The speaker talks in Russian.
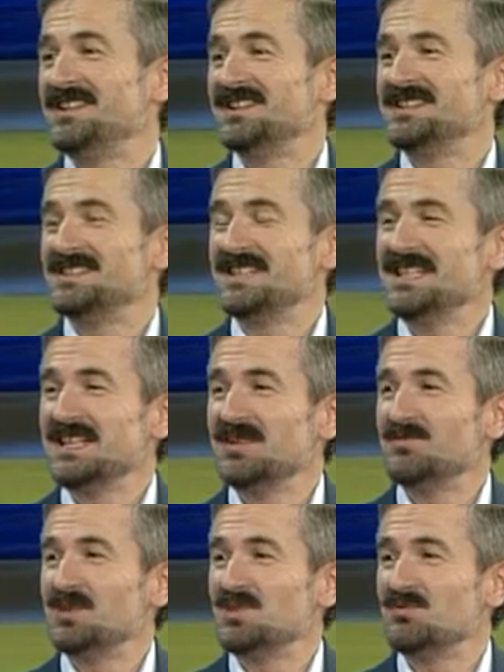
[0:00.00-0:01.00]

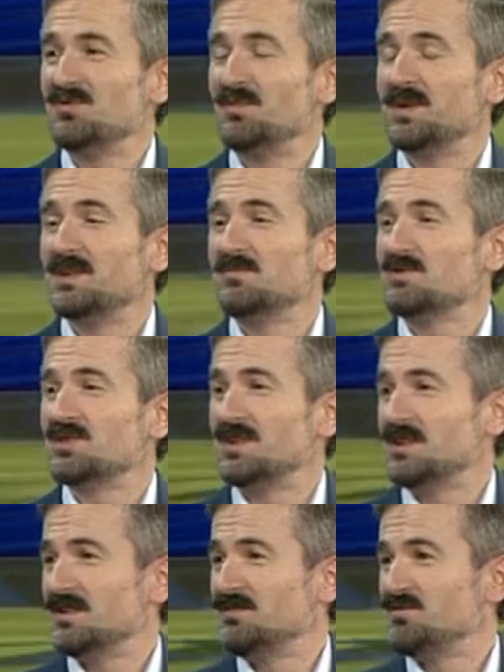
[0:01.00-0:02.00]
оценки. Почему? Потому что
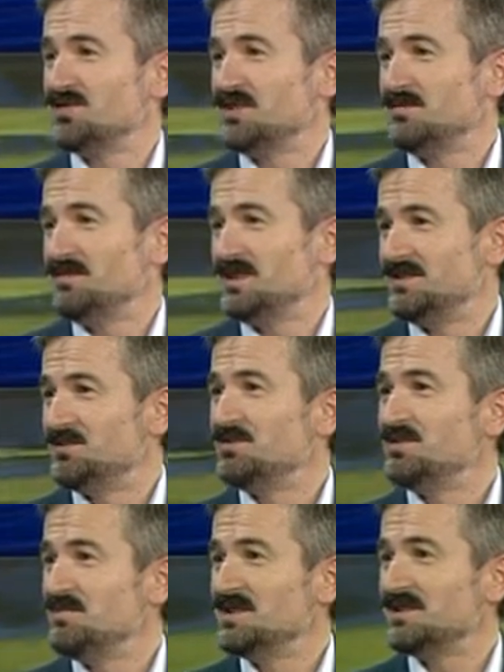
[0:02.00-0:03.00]
это нужно быть с
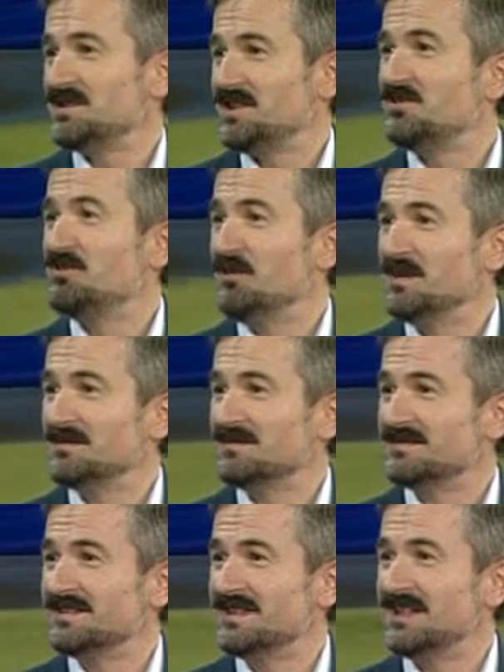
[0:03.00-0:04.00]
людьми знакомым. Э, Но